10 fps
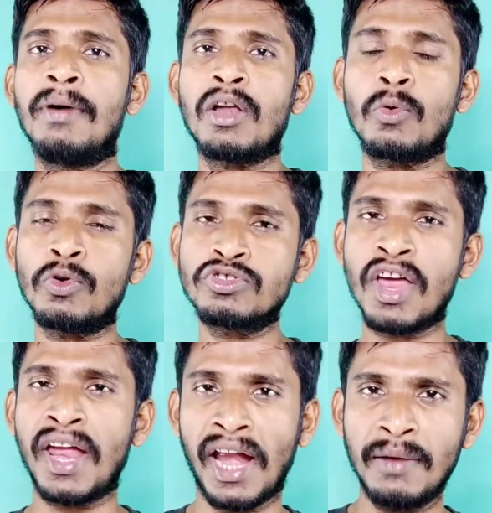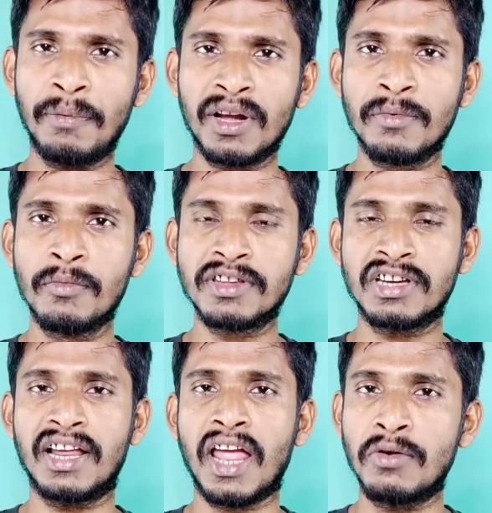बट वो जो है हेल्पर रिव्यू में
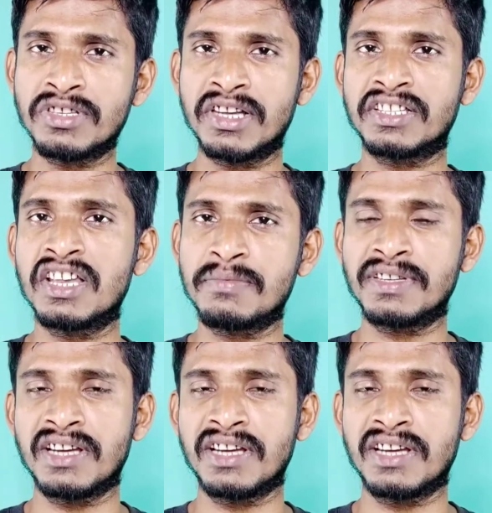चला गया उस सेक्शन पे